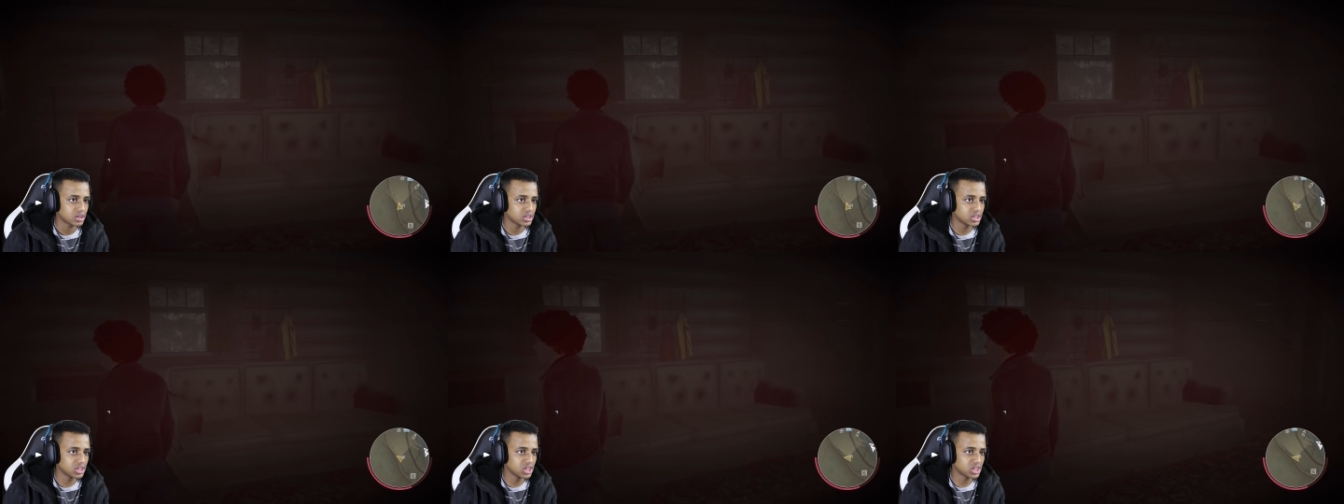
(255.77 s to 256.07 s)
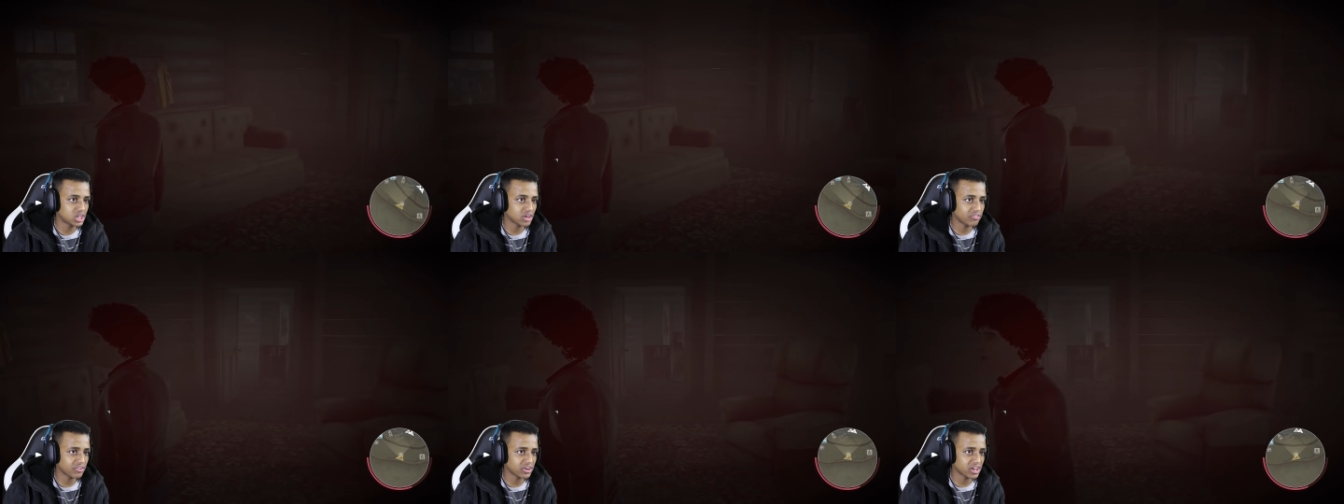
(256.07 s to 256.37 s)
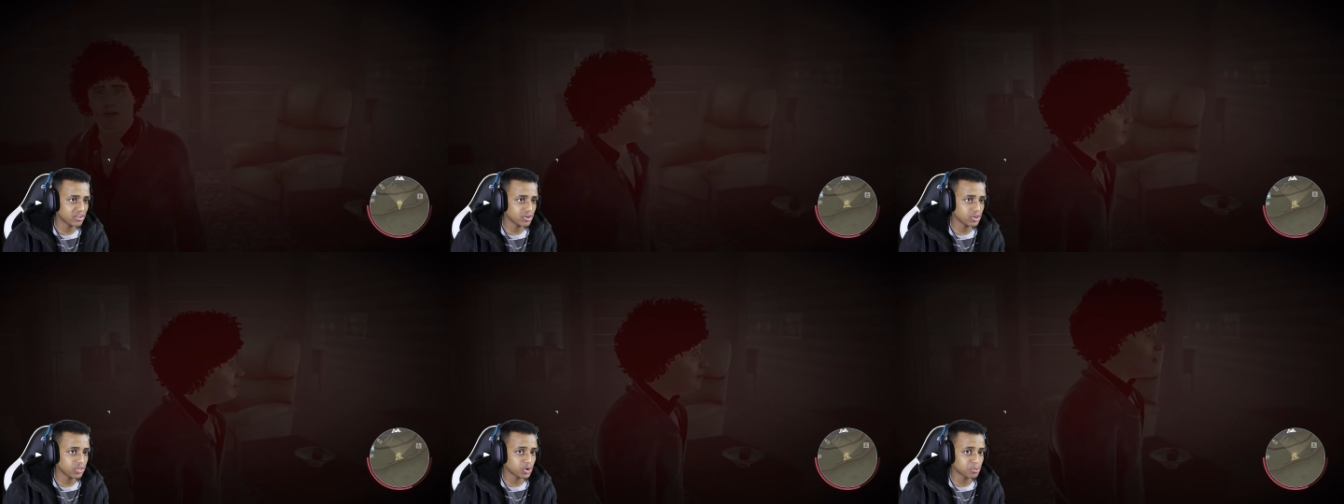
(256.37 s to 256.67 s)
اي
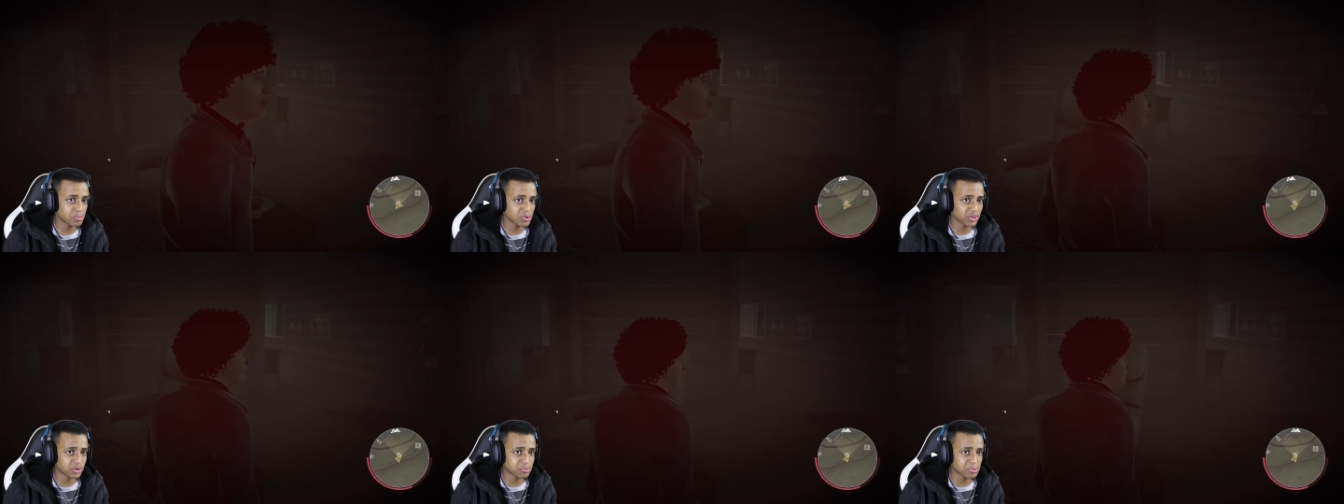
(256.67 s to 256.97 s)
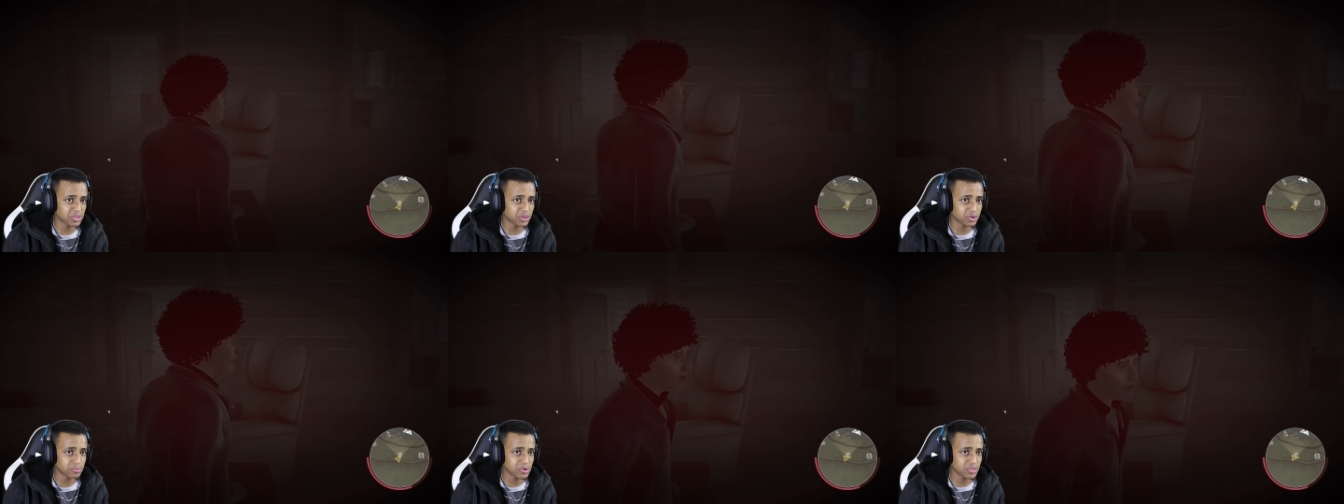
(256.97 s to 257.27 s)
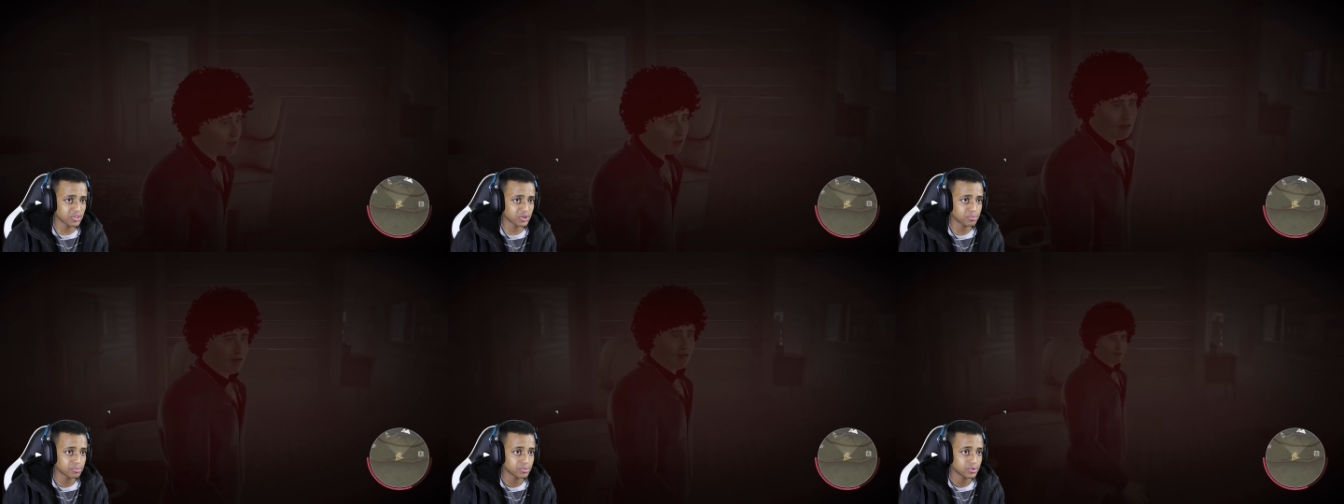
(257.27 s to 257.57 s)
قفل اضرب اضرب اضرب
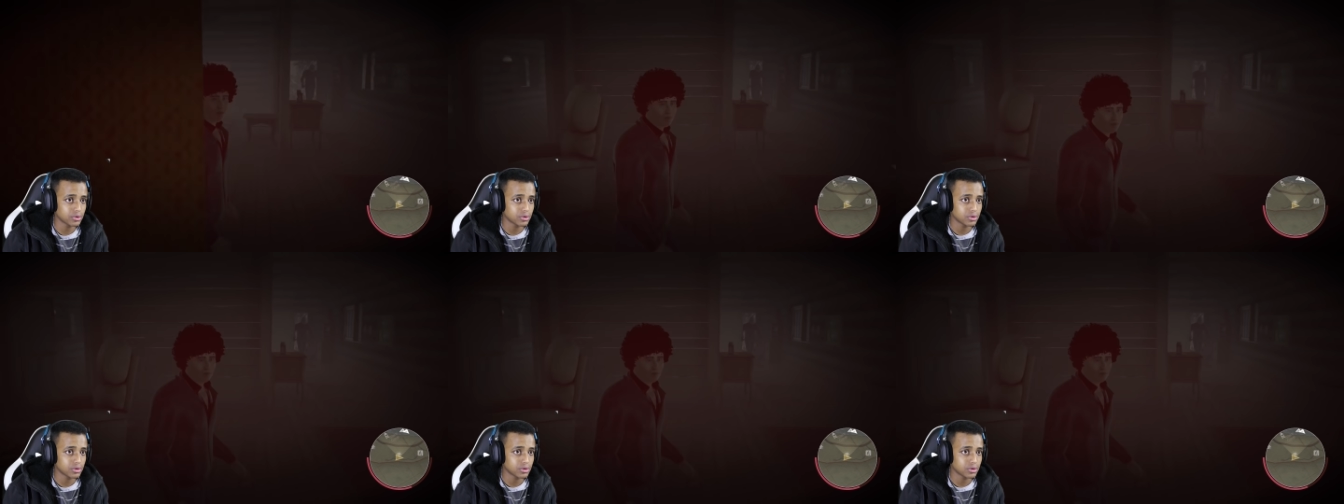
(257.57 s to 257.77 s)
اضرب